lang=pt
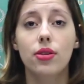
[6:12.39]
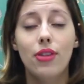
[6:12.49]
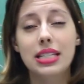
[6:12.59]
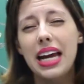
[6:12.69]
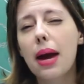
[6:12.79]

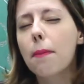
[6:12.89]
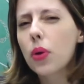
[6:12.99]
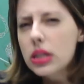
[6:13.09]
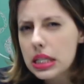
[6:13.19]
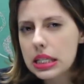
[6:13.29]
fazem
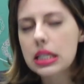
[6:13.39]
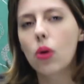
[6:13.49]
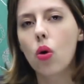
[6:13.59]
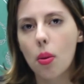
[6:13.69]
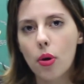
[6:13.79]

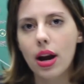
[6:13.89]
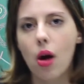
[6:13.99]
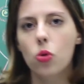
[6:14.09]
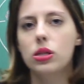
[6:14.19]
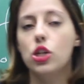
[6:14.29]
reposição
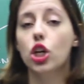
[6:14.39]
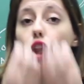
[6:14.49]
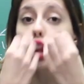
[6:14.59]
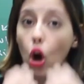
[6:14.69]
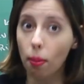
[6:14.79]
hormonal, ou seja,
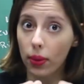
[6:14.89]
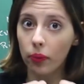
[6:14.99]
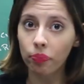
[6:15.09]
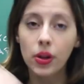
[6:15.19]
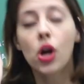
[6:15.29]
tomam